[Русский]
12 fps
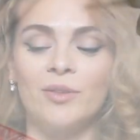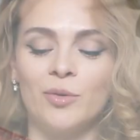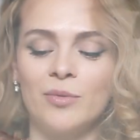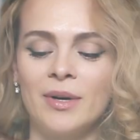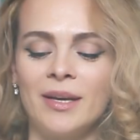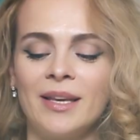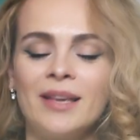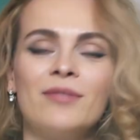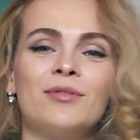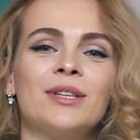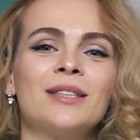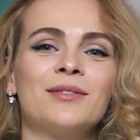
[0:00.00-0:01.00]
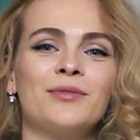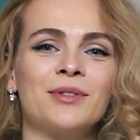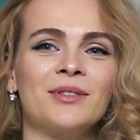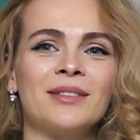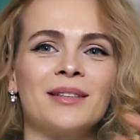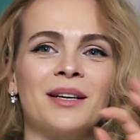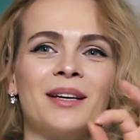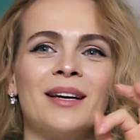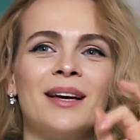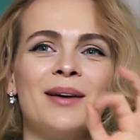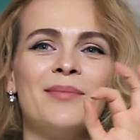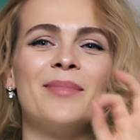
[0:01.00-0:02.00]
но и вот эти вот
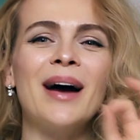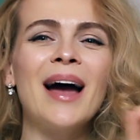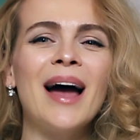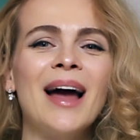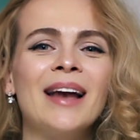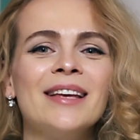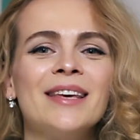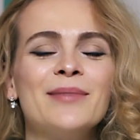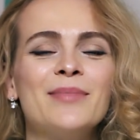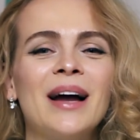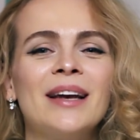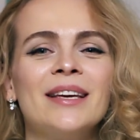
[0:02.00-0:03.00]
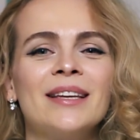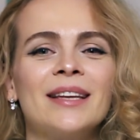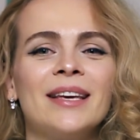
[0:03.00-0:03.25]
маленькие-маленькие